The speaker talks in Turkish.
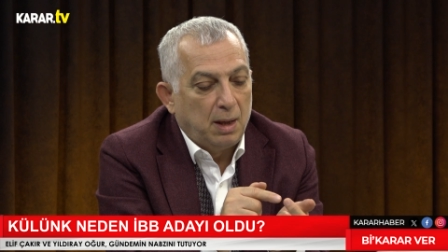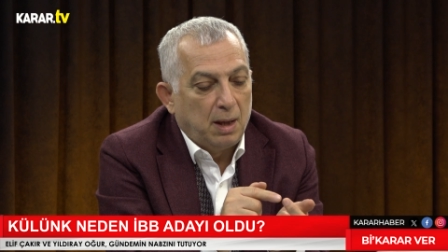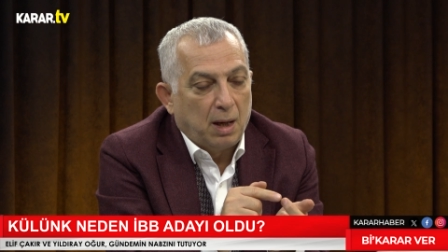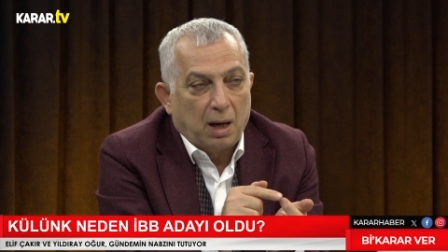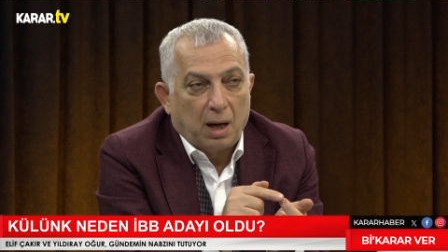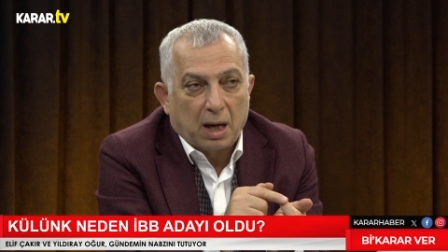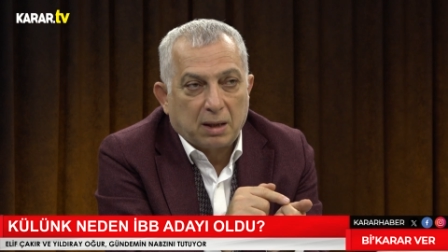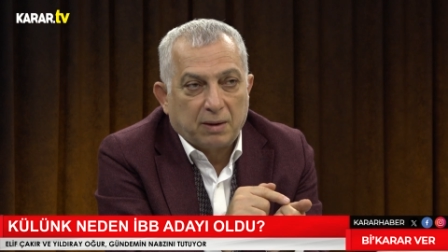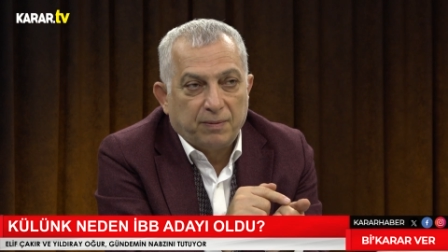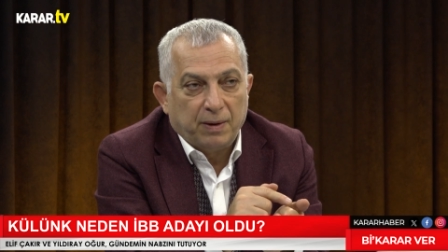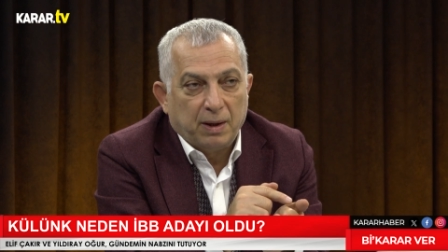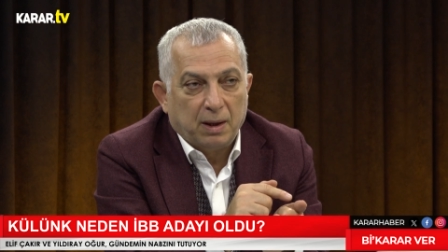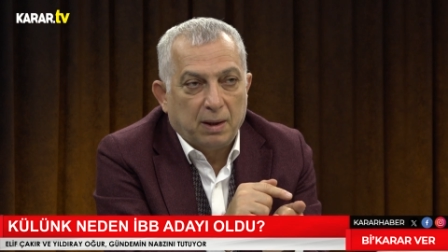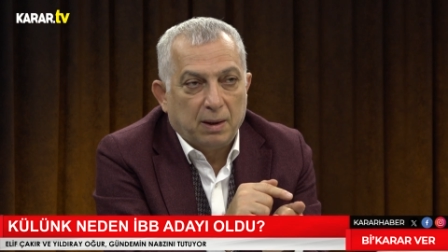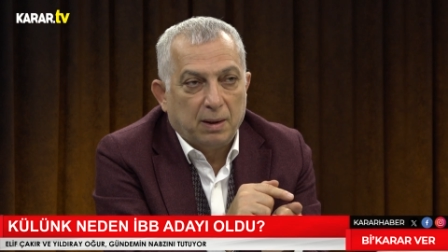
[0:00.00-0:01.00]
hak
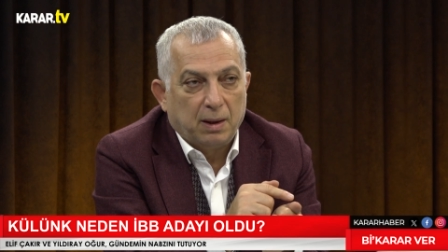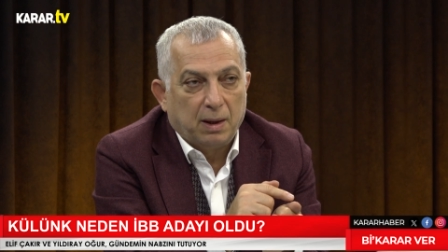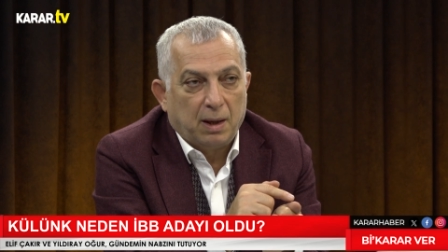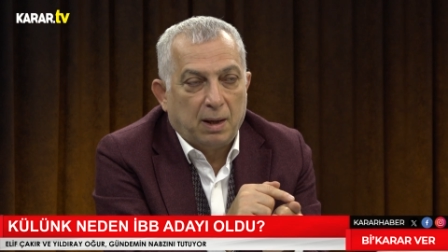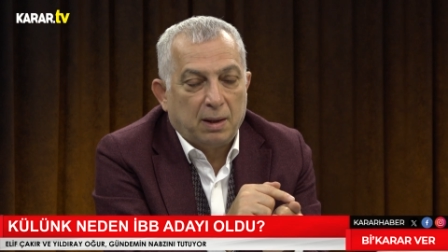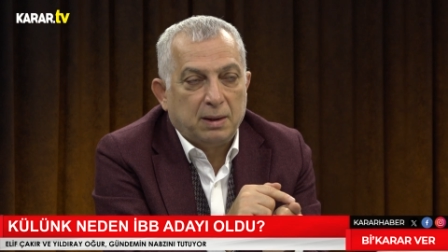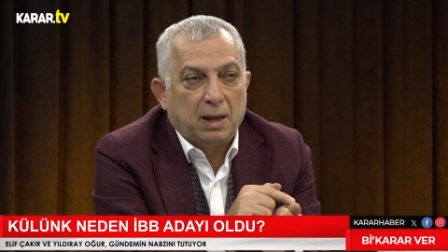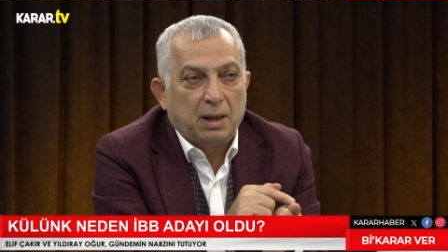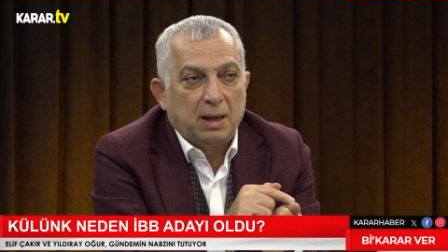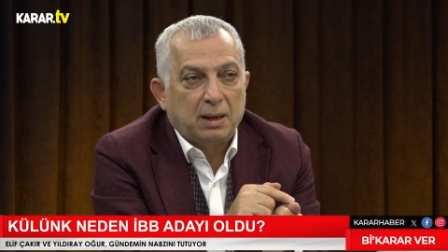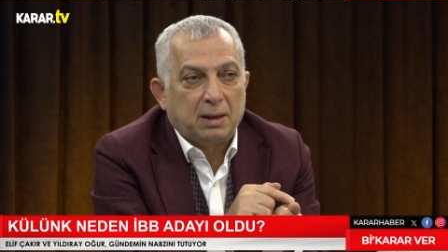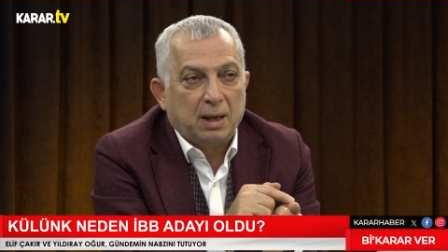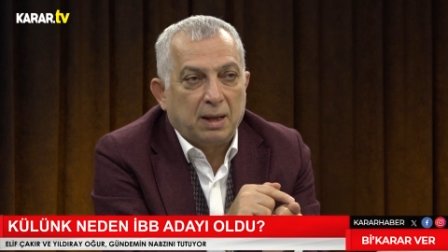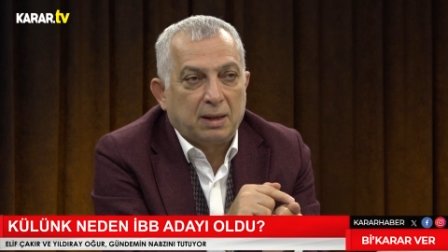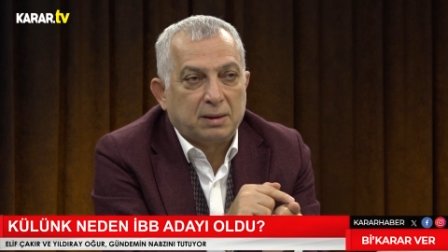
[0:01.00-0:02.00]
ve
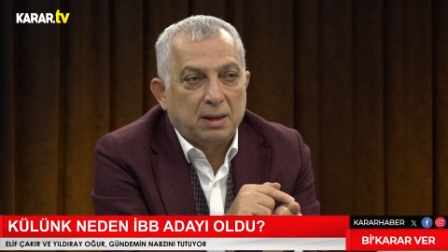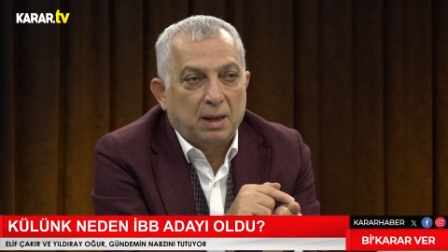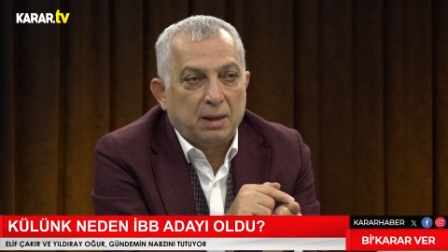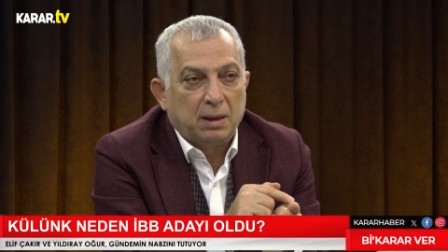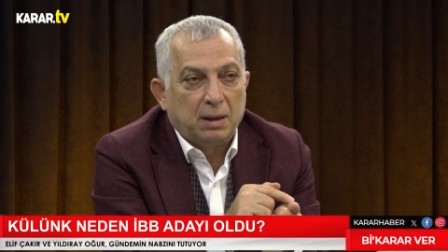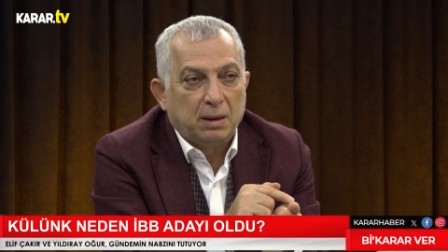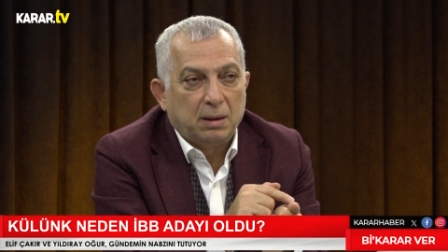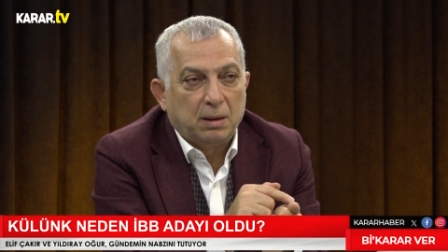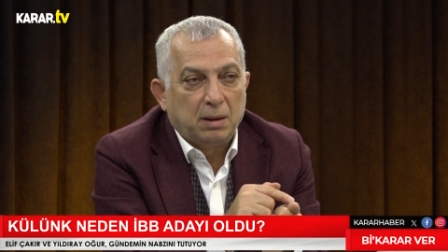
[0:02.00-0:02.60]
adalet eksenli.